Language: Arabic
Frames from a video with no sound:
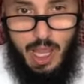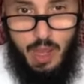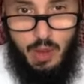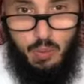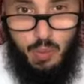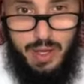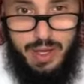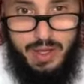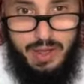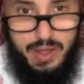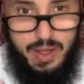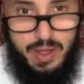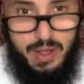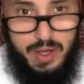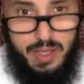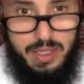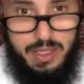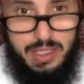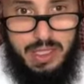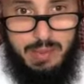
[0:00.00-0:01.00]
واذا
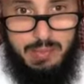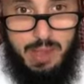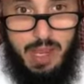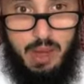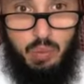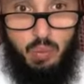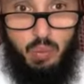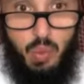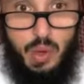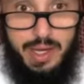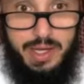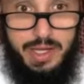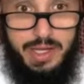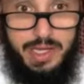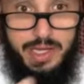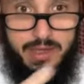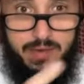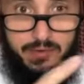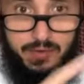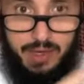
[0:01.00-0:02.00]
رتب
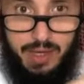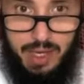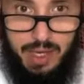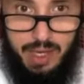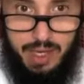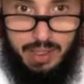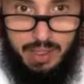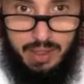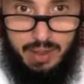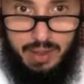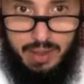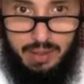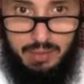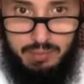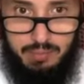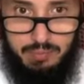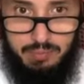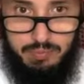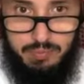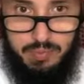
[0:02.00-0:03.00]
وعيد في الاخره
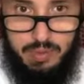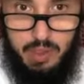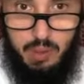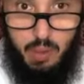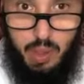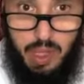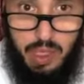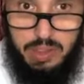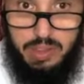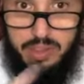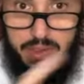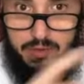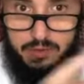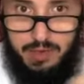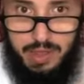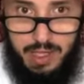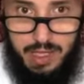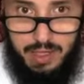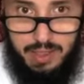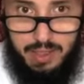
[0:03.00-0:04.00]
توعدك في
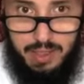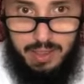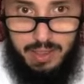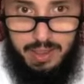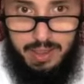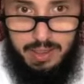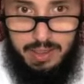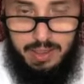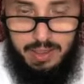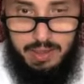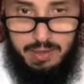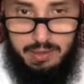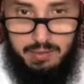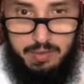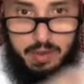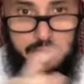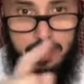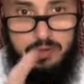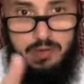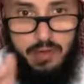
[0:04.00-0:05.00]
الاخره
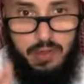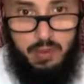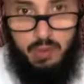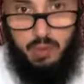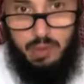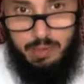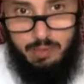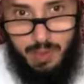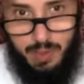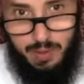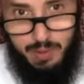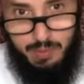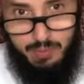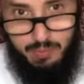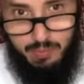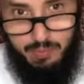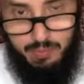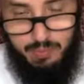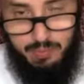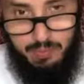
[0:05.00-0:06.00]
فاعرف انه كبيره
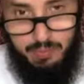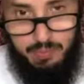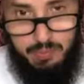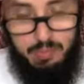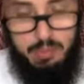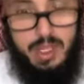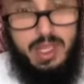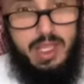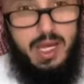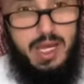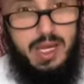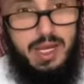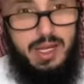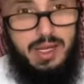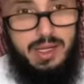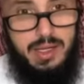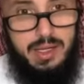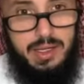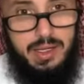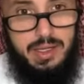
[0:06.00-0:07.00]

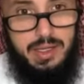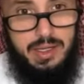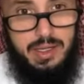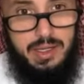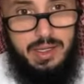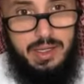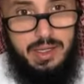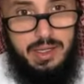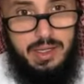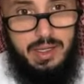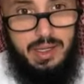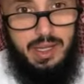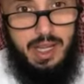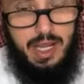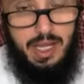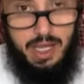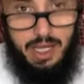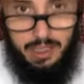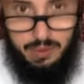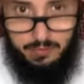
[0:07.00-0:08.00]
مثال
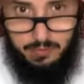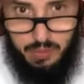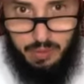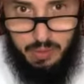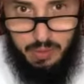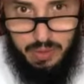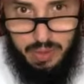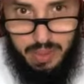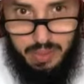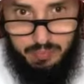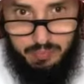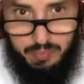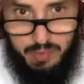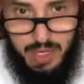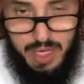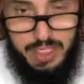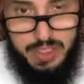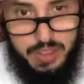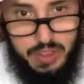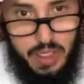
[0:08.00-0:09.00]
الحد في الدنيا
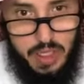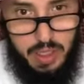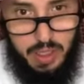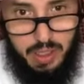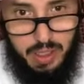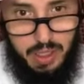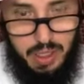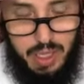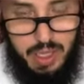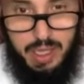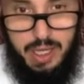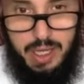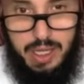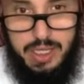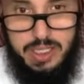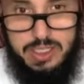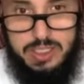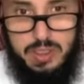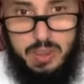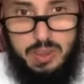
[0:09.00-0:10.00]
السرقه الله
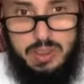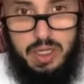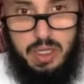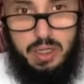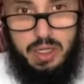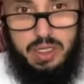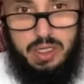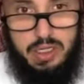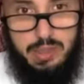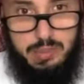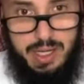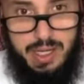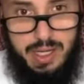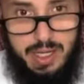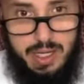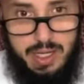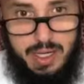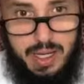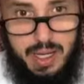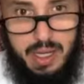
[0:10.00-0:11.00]
عز وجل رتب
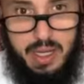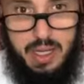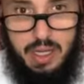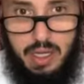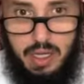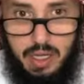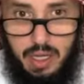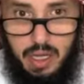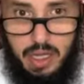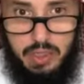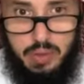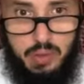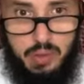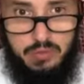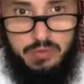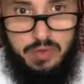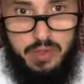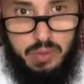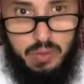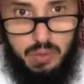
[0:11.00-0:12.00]
عليها حد
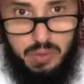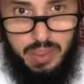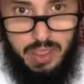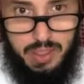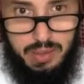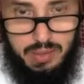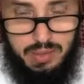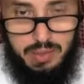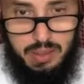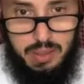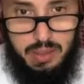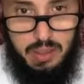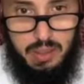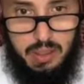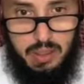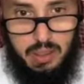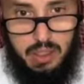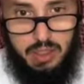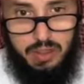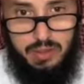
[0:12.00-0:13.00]
في الدنيا
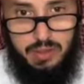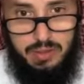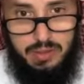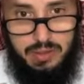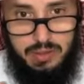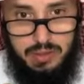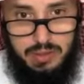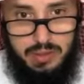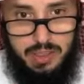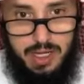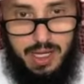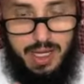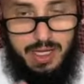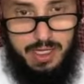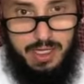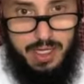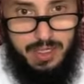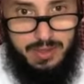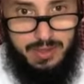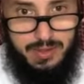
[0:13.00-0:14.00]
قطع
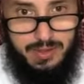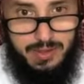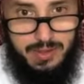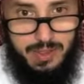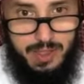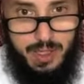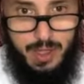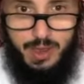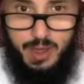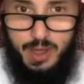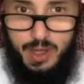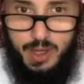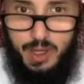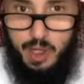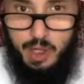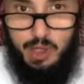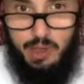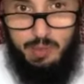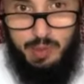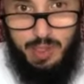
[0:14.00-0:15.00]
اليد اذا
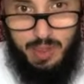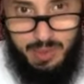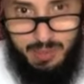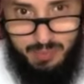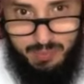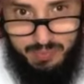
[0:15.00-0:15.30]
هي كبيره